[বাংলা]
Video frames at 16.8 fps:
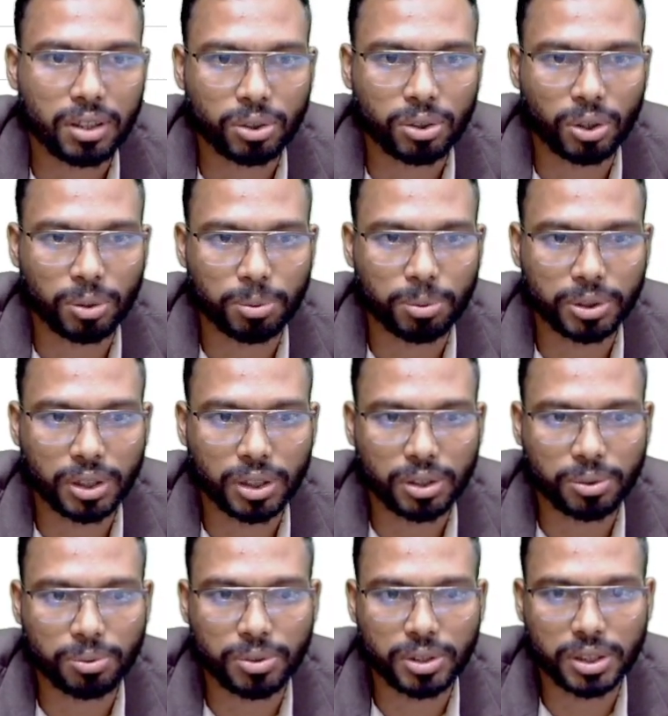সর্বশেষ
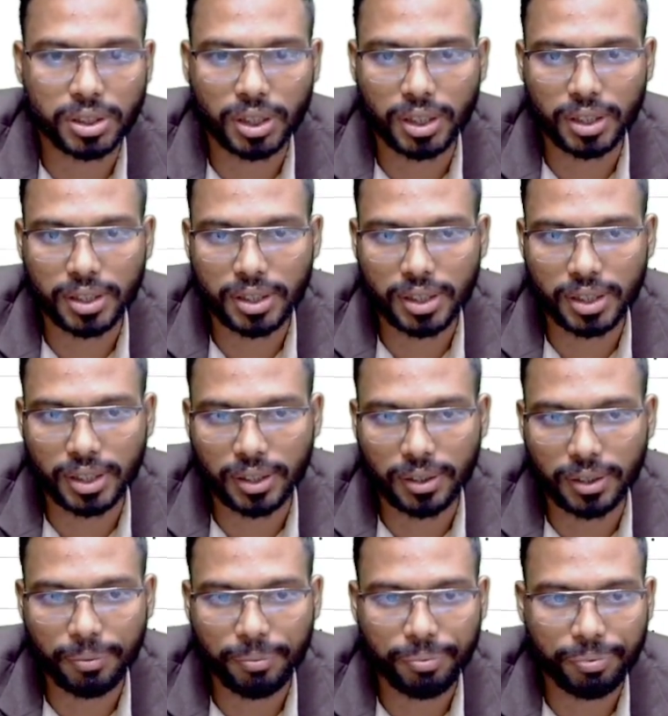উনিশ সালের তিন
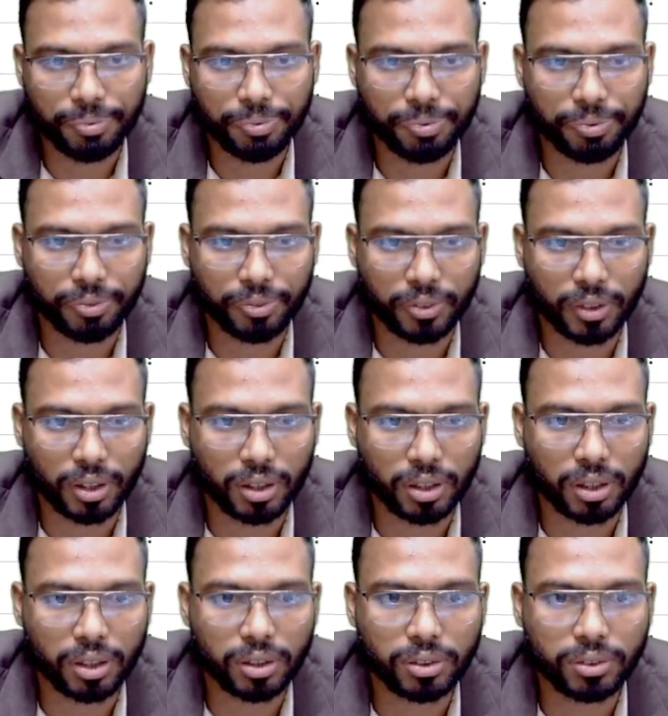দেখে
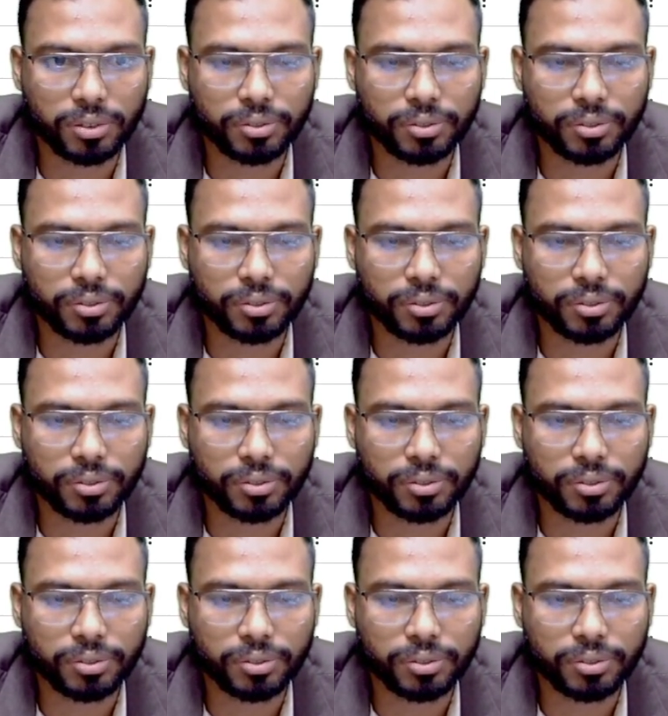নাও